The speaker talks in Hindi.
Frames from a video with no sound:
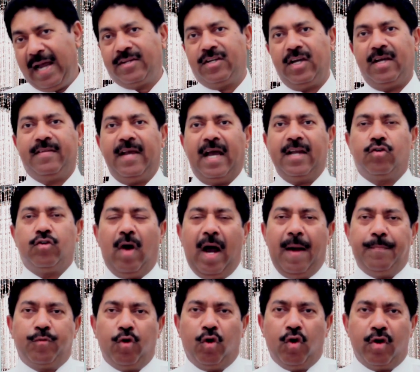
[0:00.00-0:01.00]
क्या चीज है जो
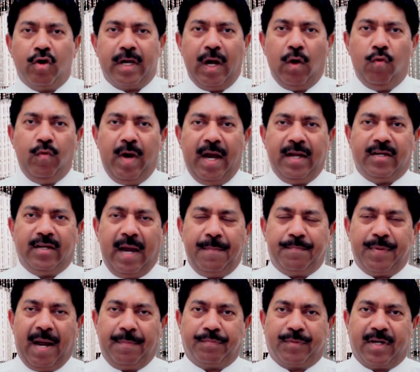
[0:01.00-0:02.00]
आपको रोके हुए है जय
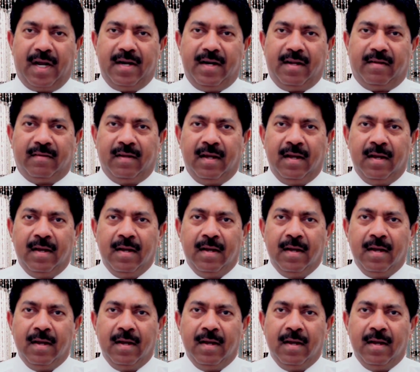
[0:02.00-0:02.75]
प्राप्त करने से